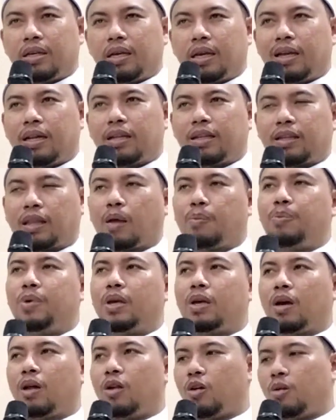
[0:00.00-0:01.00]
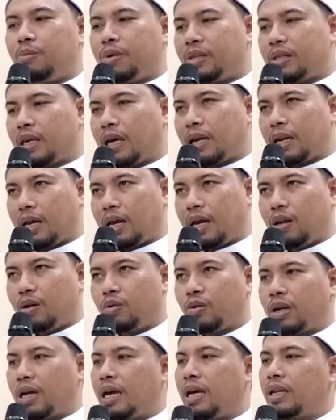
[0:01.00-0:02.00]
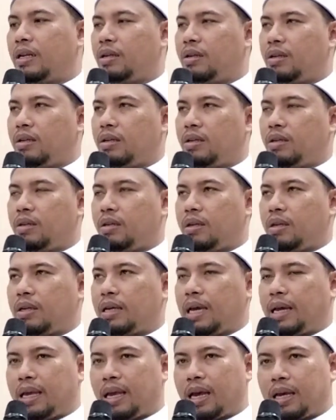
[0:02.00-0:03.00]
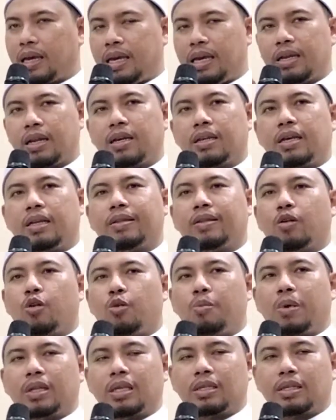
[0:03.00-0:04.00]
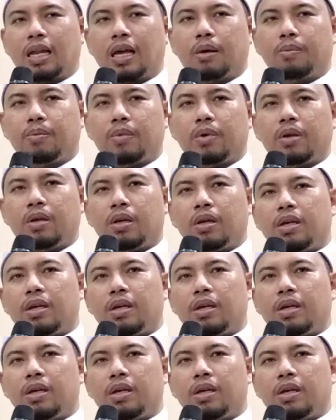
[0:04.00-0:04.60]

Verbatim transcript: Ya, tapi kalau bicara Al-Qur'an keyakinan kita umat Islam